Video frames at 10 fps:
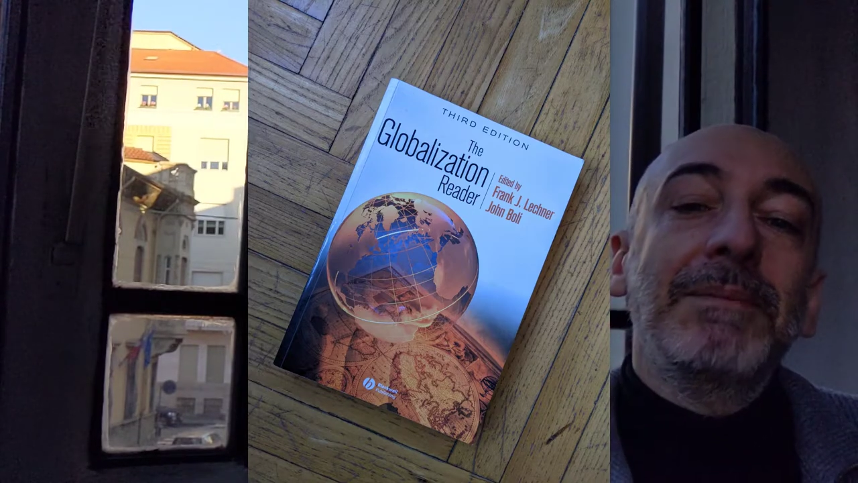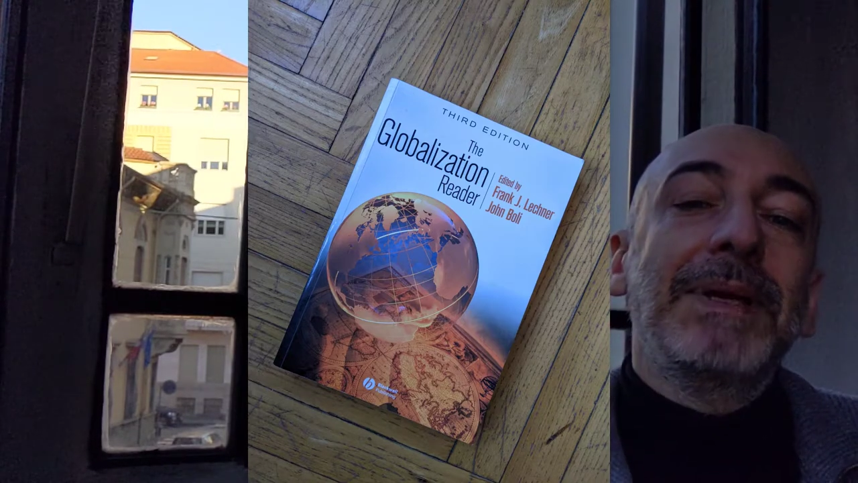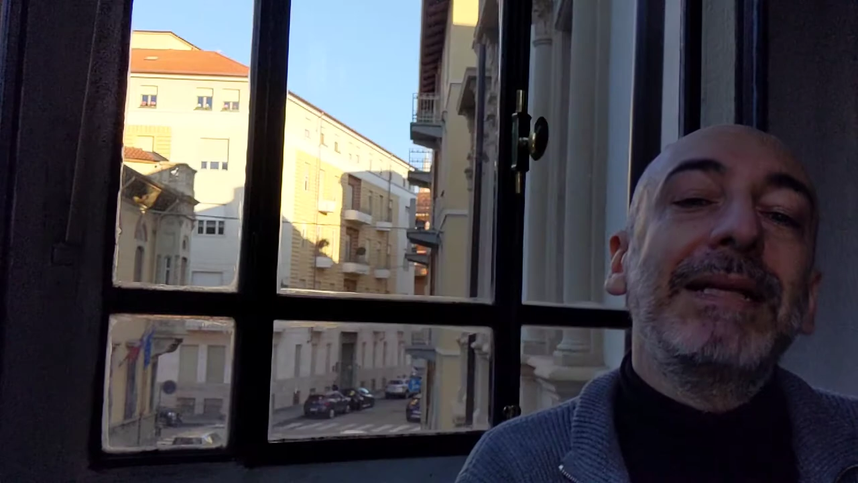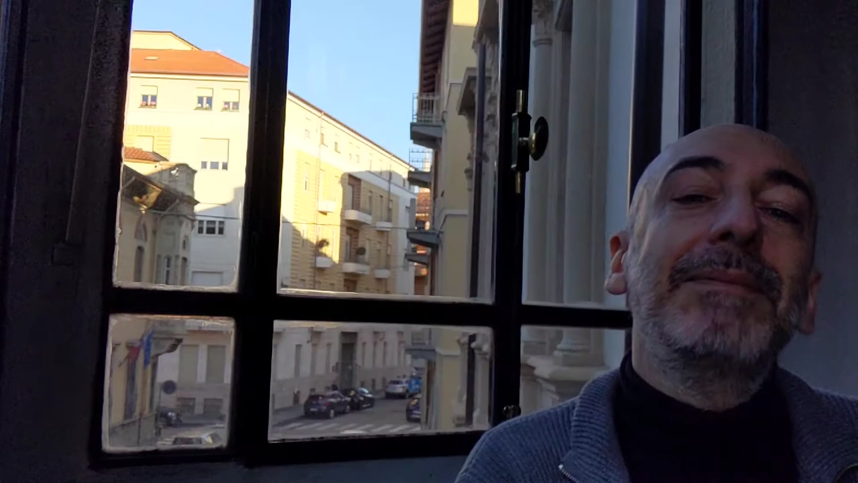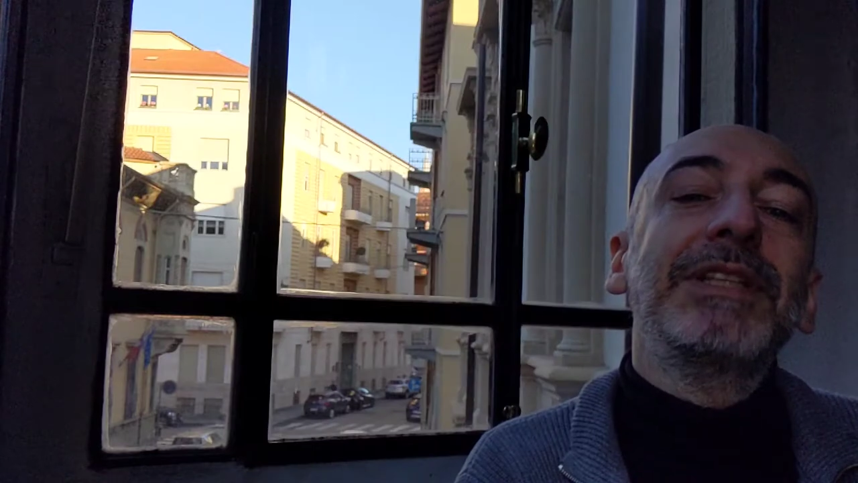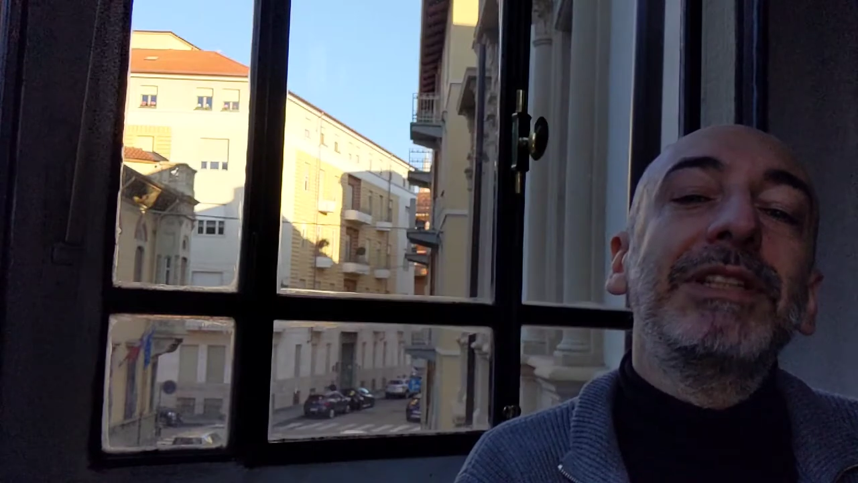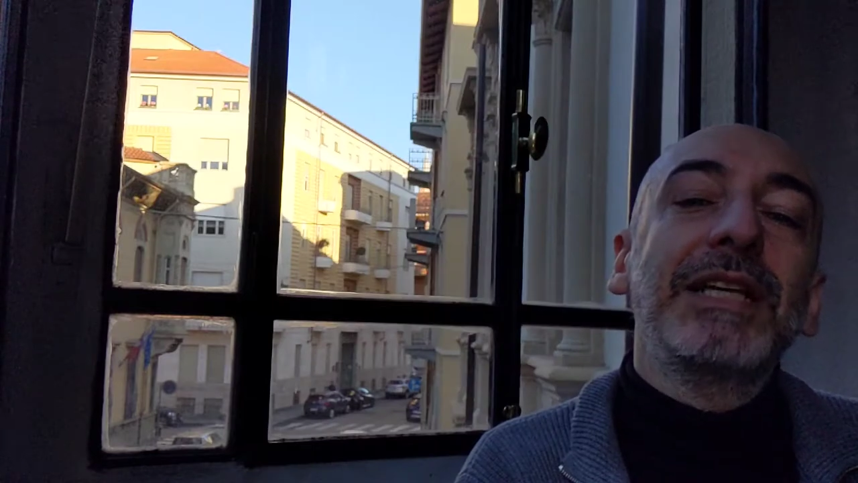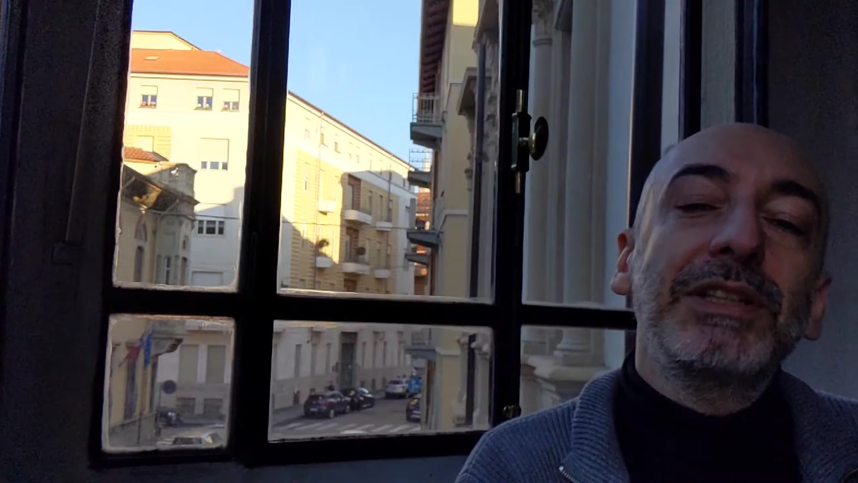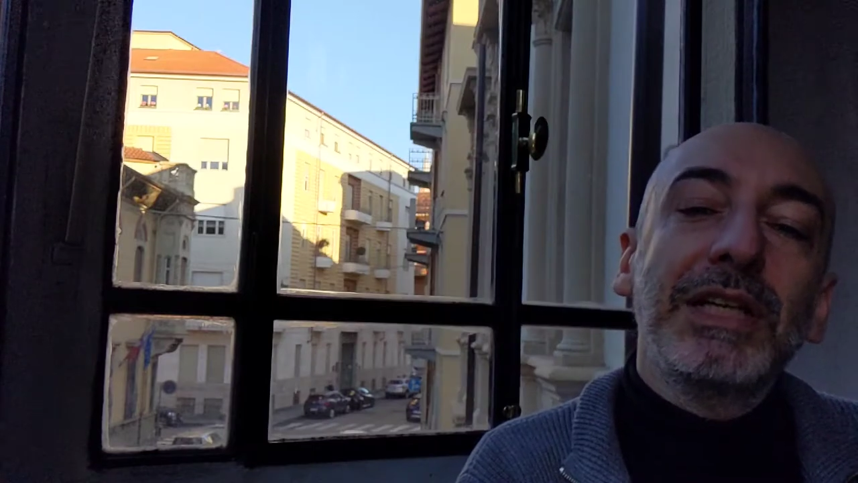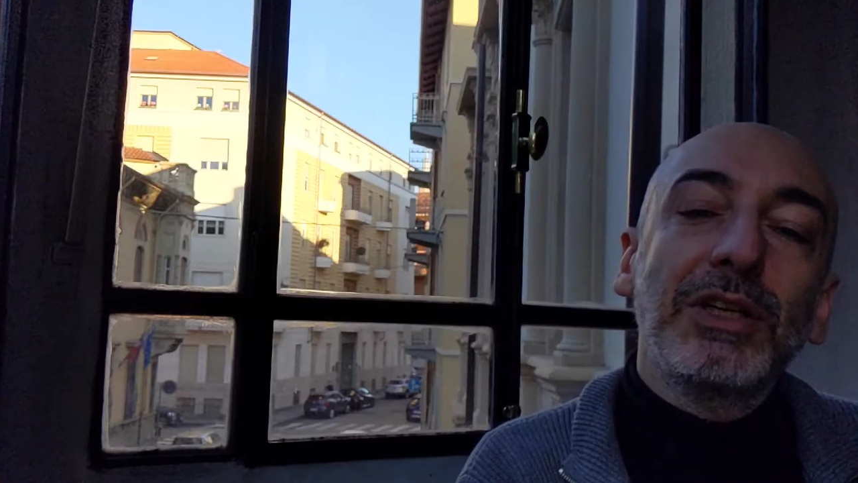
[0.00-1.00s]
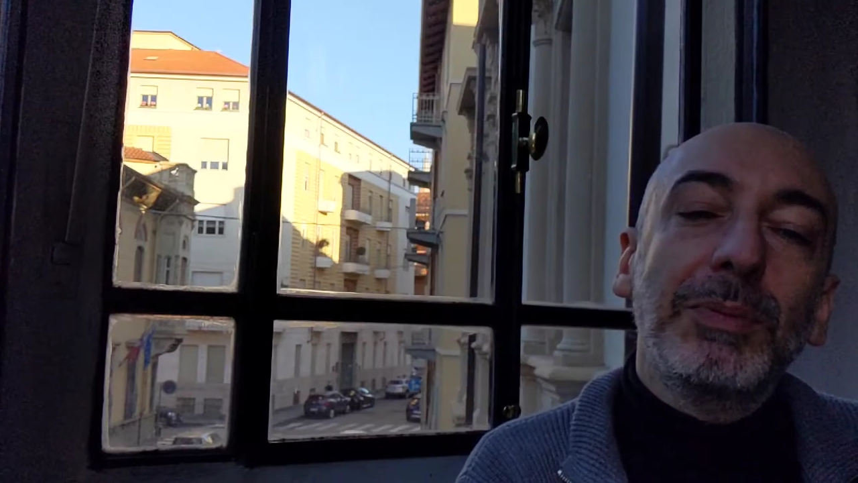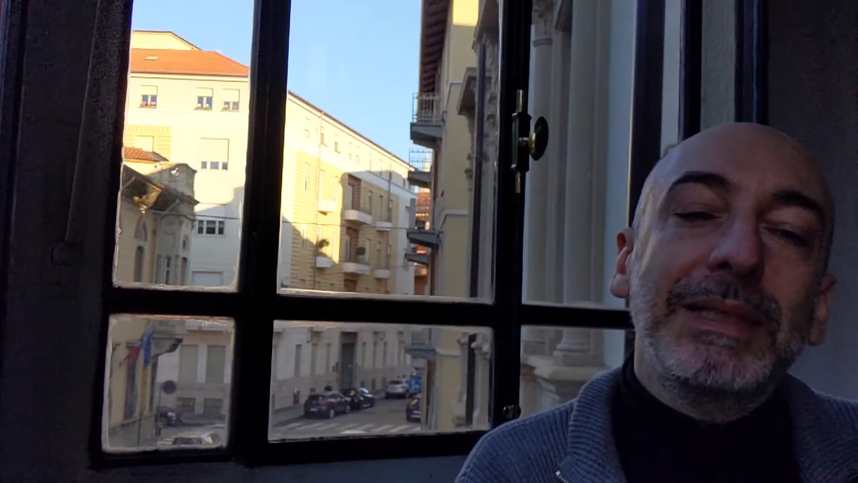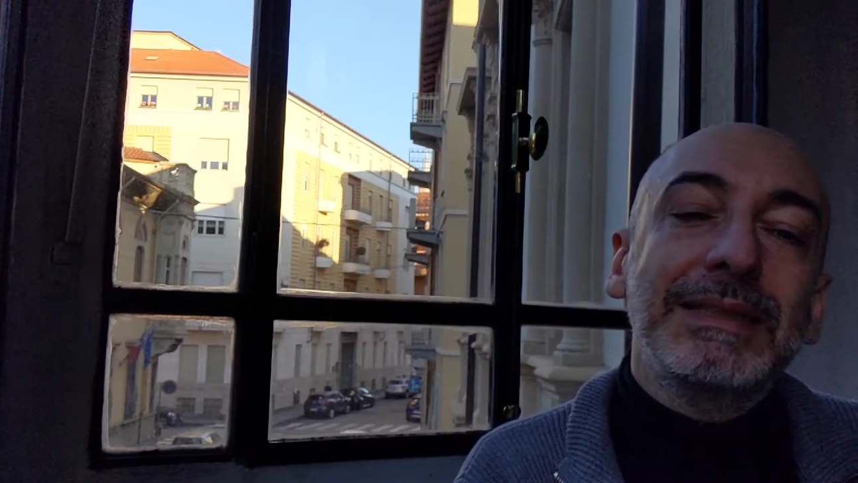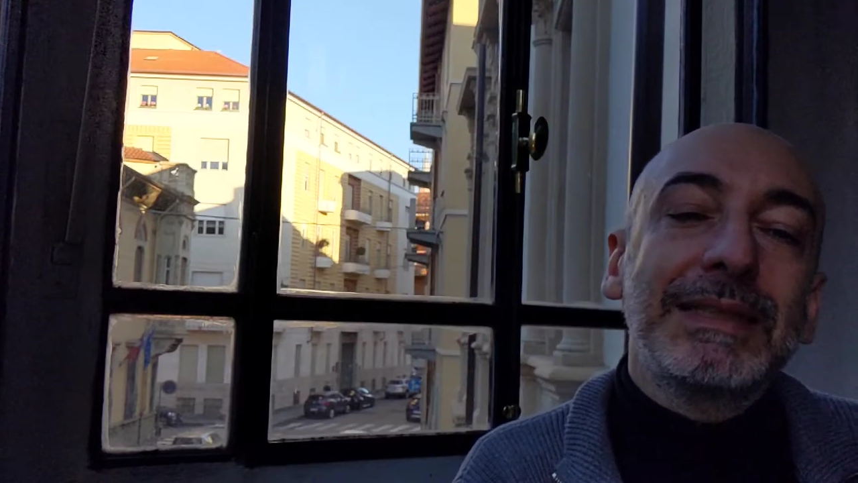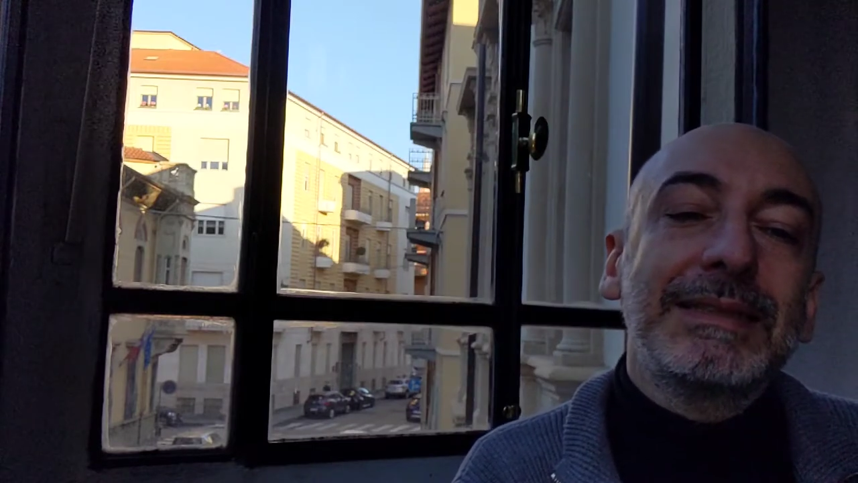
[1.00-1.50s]
Ma l'immaginario della
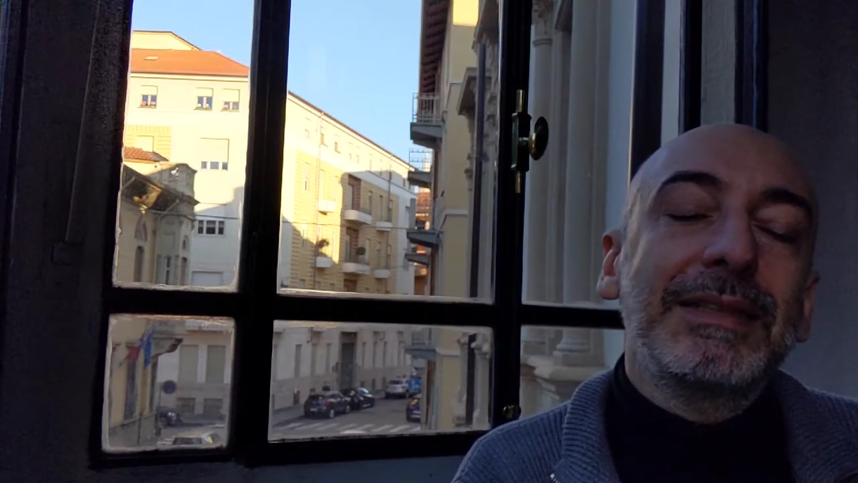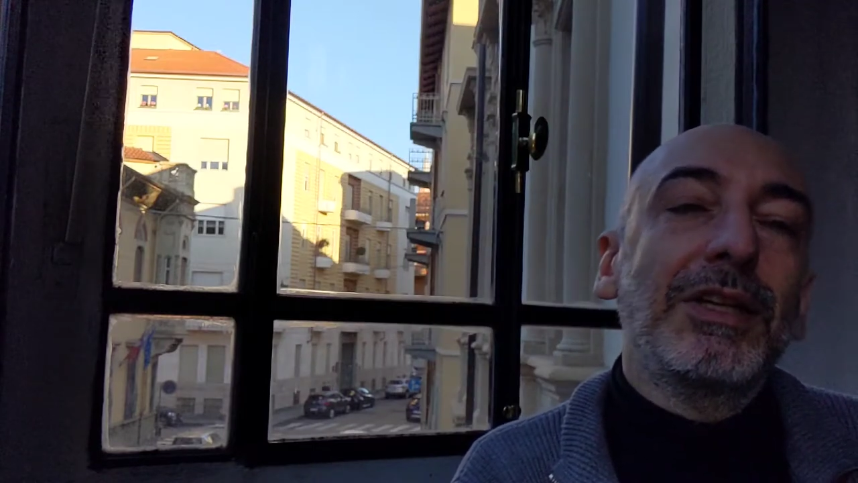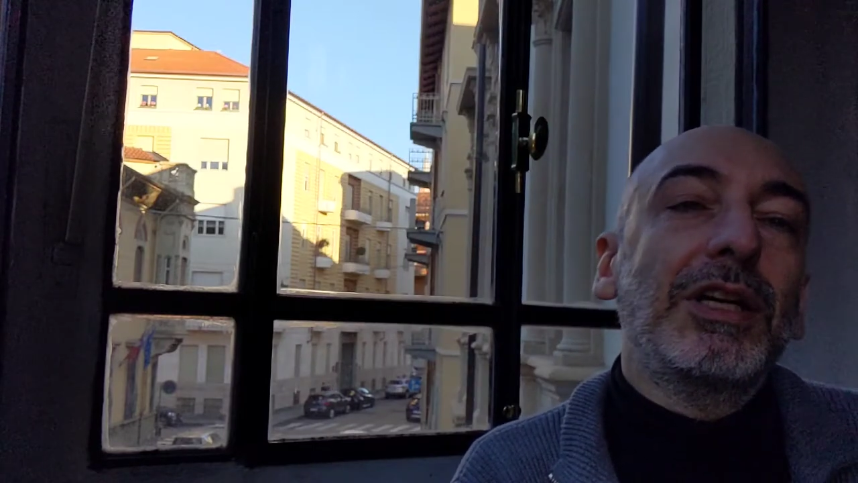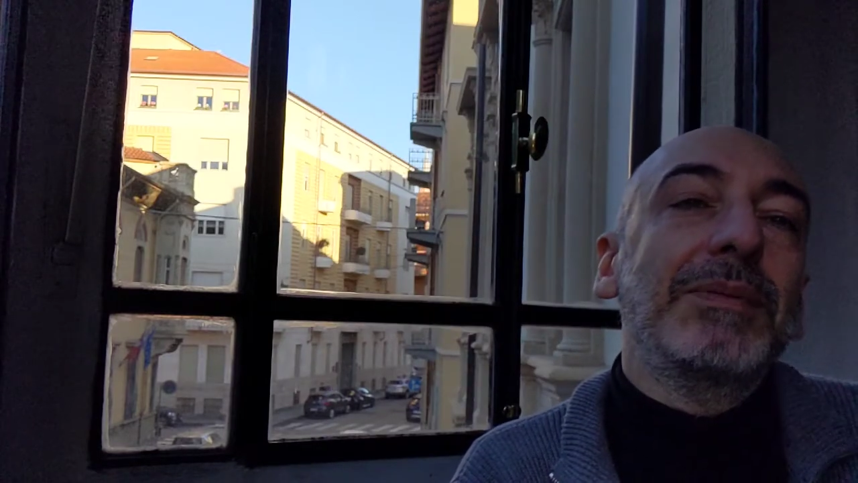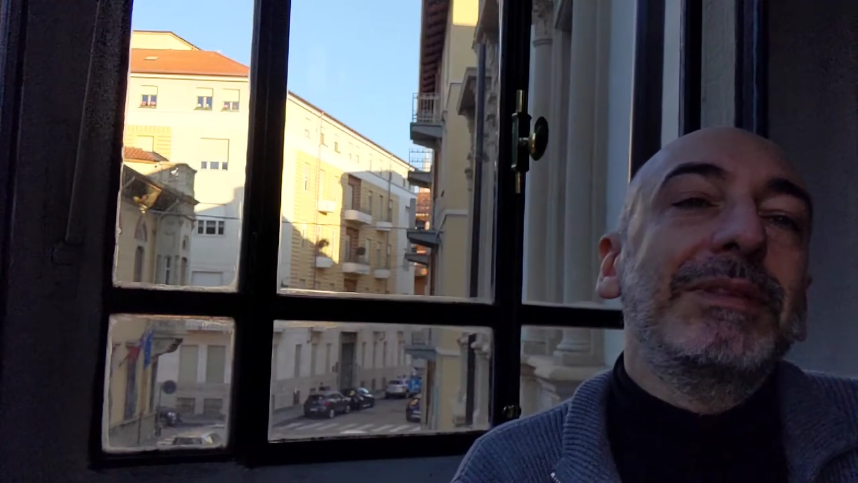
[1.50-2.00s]
globalizzazione,